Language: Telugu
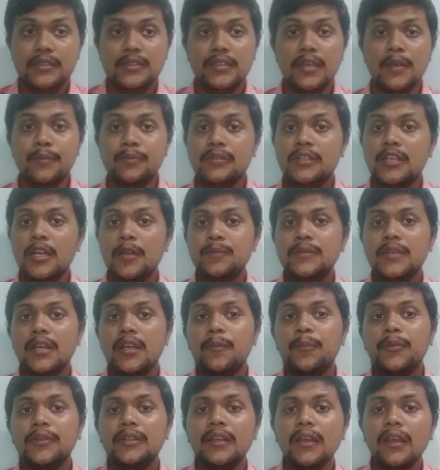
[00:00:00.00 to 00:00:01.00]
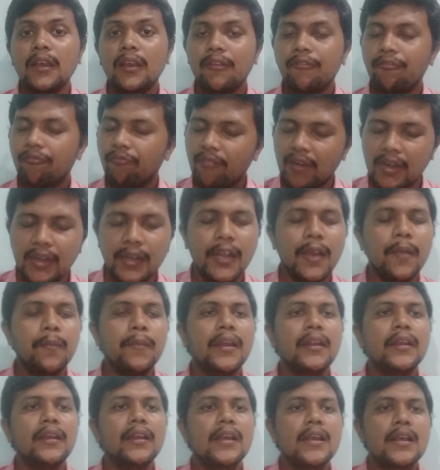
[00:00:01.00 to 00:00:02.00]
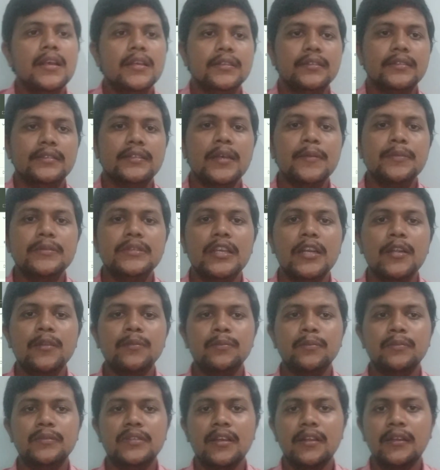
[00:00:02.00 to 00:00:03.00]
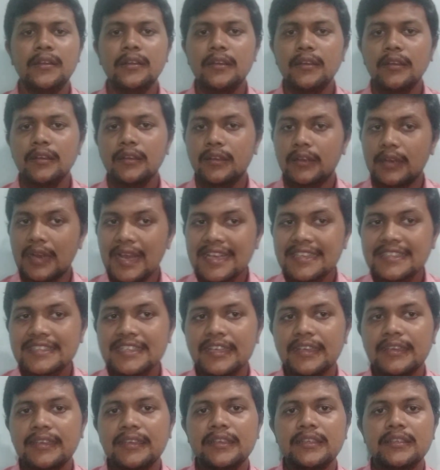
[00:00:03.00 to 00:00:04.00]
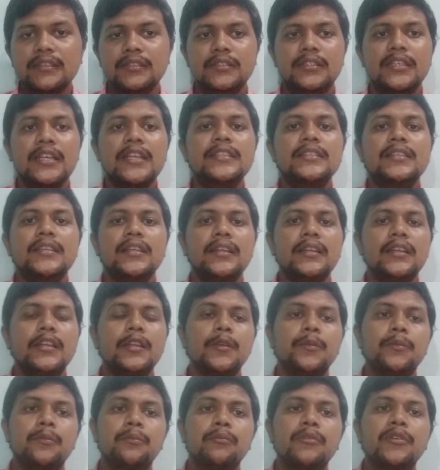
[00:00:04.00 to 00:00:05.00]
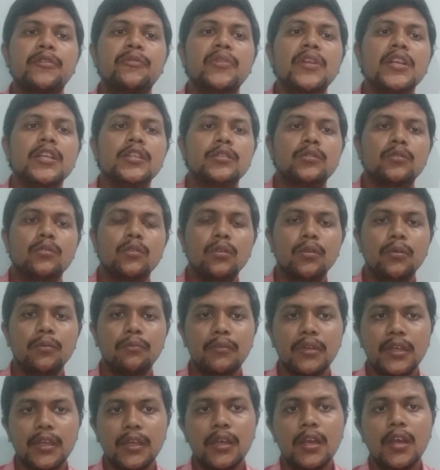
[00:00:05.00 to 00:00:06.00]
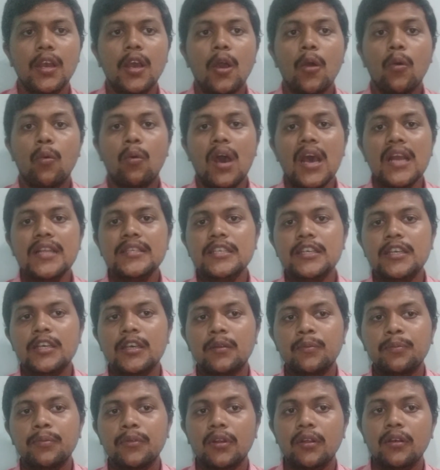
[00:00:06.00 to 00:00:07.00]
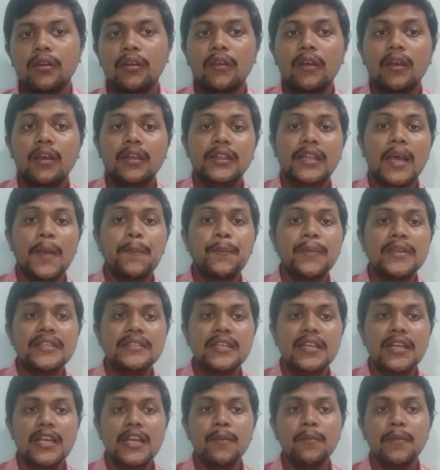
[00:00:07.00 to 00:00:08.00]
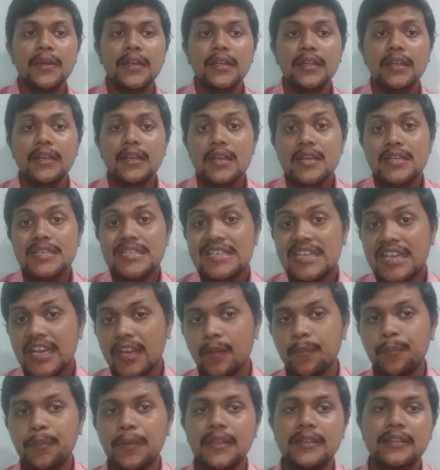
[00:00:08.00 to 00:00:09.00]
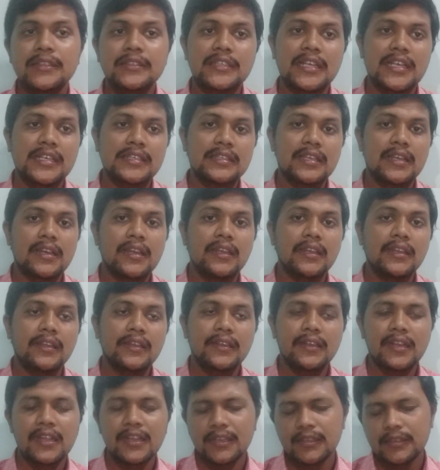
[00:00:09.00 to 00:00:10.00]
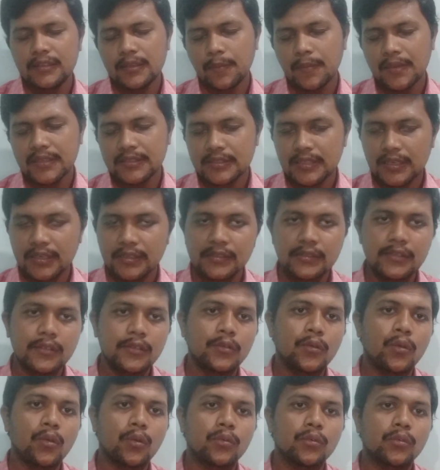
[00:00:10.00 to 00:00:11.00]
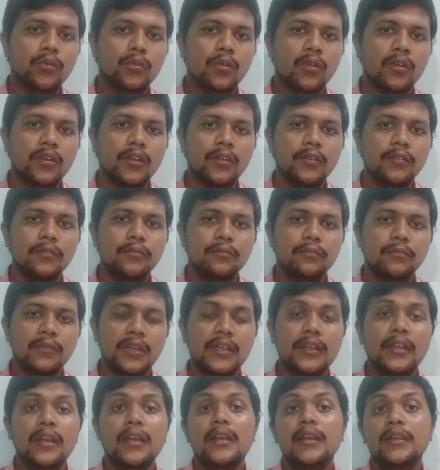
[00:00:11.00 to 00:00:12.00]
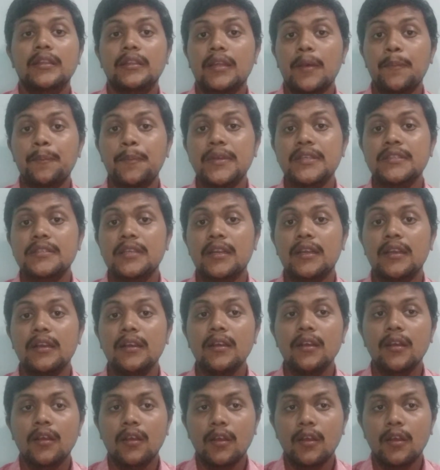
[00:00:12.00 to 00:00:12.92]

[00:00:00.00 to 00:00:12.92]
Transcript: సబ్స్క్రైబ్ చేయకపోతే విన్నా మరి సబ్స్క్రైబ్ చేయండి లైక్ చేయండి షేర్ చేయండి మీ ఫ్రెండ్స్తో మీ వాట్సాప్ గ్రూప్లో తప్పనిసరిగా మరి షేర్ అప్ అయితే చేస్తారని నేనైతే మనసారి అయితే కోరుకుంటున్నాను మరి తప్పనిసరిగా